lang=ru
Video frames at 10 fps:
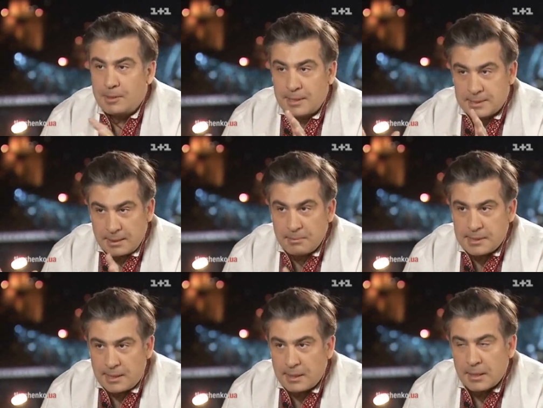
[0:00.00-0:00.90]
На самом
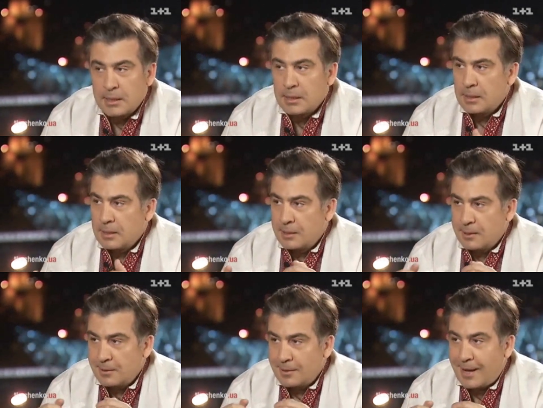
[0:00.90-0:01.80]
деле,
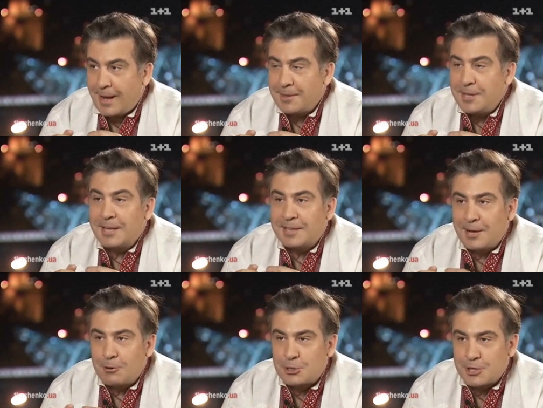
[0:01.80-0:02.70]
не от
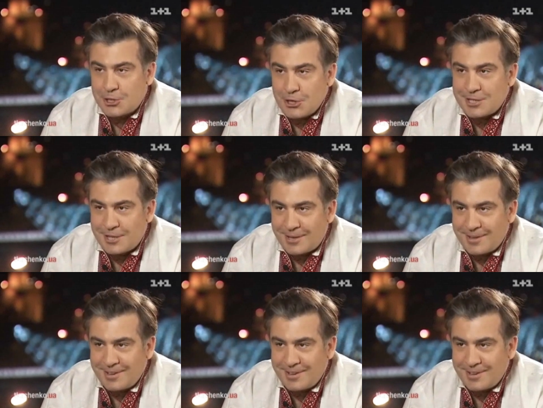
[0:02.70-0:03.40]
хорошей жизни.